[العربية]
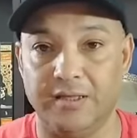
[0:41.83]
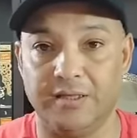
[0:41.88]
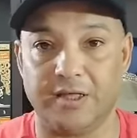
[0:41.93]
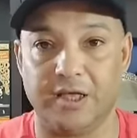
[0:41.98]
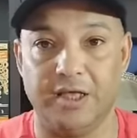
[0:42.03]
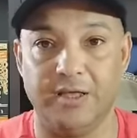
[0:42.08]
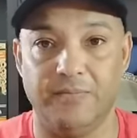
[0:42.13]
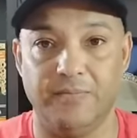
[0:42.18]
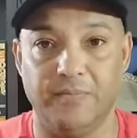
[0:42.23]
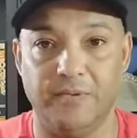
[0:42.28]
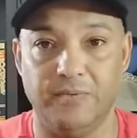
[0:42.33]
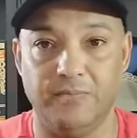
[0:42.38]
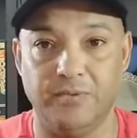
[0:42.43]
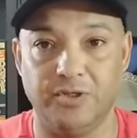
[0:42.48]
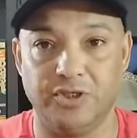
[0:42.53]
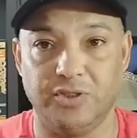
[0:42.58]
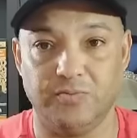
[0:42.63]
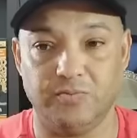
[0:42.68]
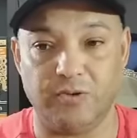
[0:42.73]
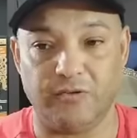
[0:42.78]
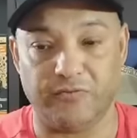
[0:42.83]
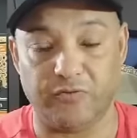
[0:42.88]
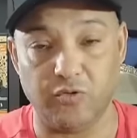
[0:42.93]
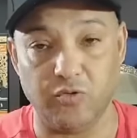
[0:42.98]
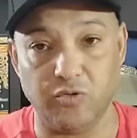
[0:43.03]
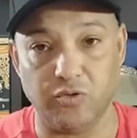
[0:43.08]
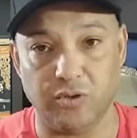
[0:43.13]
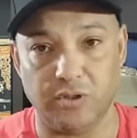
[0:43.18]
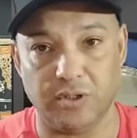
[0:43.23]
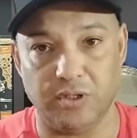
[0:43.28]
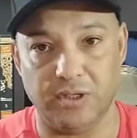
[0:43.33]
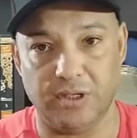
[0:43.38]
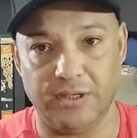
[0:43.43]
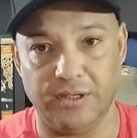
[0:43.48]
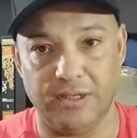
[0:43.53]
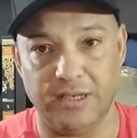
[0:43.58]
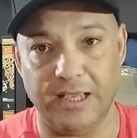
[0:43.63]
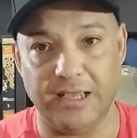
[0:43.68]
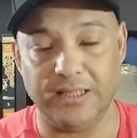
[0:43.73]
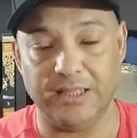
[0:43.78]
طيب مش مفروض
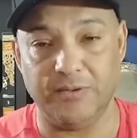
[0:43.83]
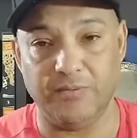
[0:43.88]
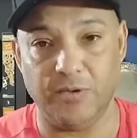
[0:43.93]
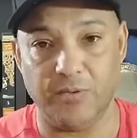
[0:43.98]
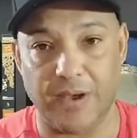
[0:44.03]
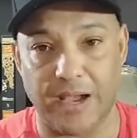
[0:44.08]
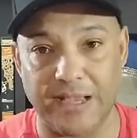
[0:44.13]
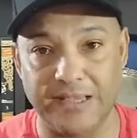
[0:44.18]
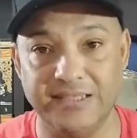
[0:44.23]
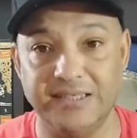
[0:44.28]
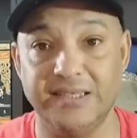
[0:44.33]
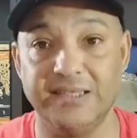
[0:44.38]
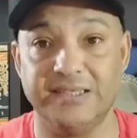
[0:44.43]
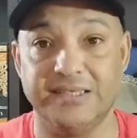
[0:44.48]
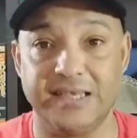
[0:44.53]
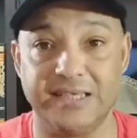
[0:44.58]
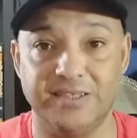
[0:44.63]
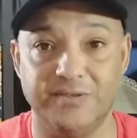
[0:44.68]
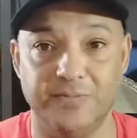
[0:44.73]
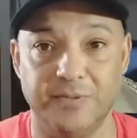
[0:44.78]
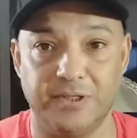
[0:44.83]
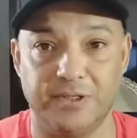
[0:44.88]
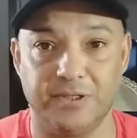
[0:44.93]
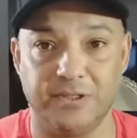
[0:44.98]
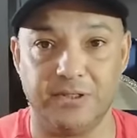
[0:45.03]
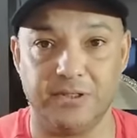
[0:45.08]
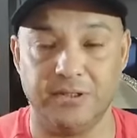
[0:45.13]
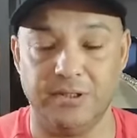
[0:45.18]
النادي بيبقى عايز يستثمر